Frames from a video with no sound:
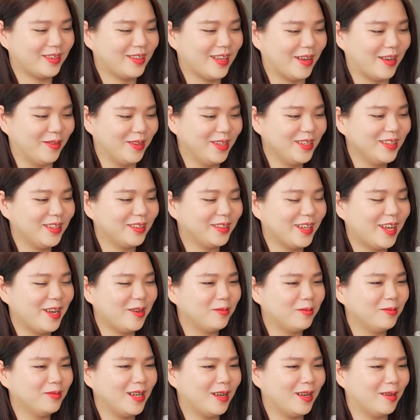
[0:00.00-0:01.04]
thảo nghĩ rằng
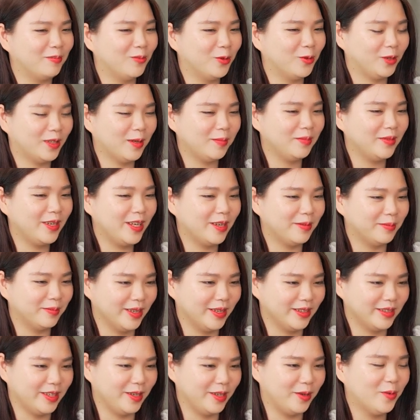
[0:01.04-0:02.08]
đây cũng là một tâm niệm
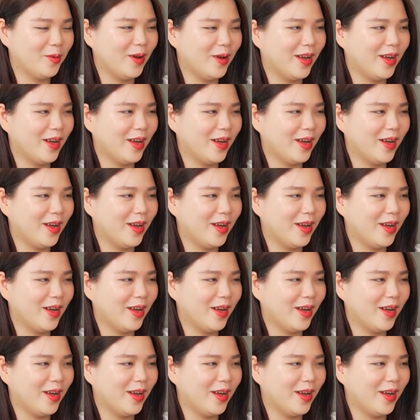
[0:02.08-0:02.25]
mà chính